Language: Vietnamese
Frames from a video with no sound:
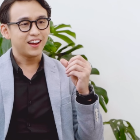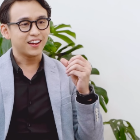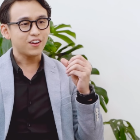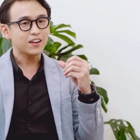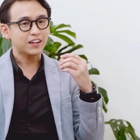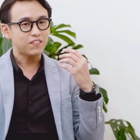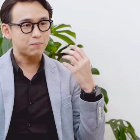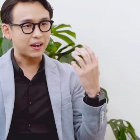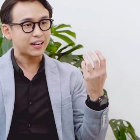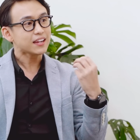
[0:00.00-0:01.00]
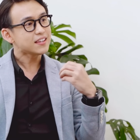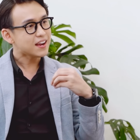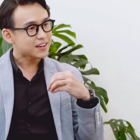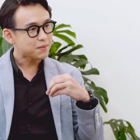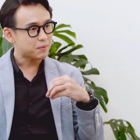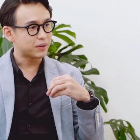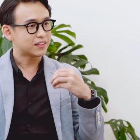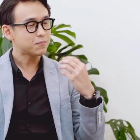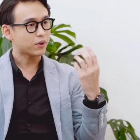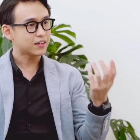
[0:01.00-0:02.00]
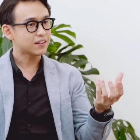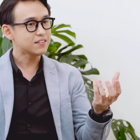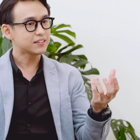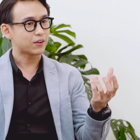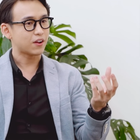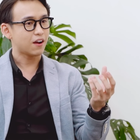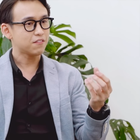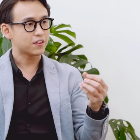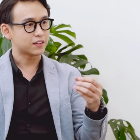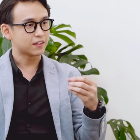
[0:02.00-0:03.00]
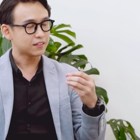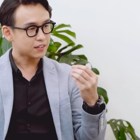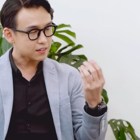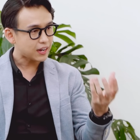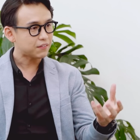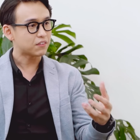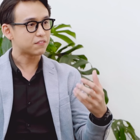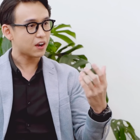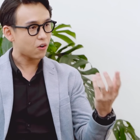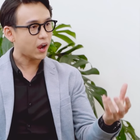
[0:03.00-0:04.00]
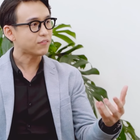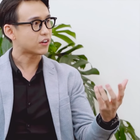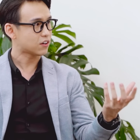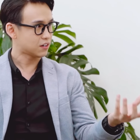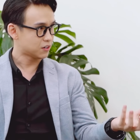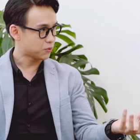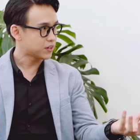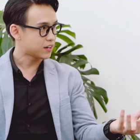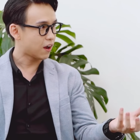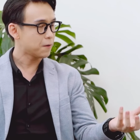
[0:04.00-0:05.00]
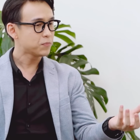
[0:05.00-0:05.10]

À, đó là cái về mặt cá nhân khi mà mình thích một cái đất nước nào đó, về những tính cách, về văn hóa, về con người của nơi đó.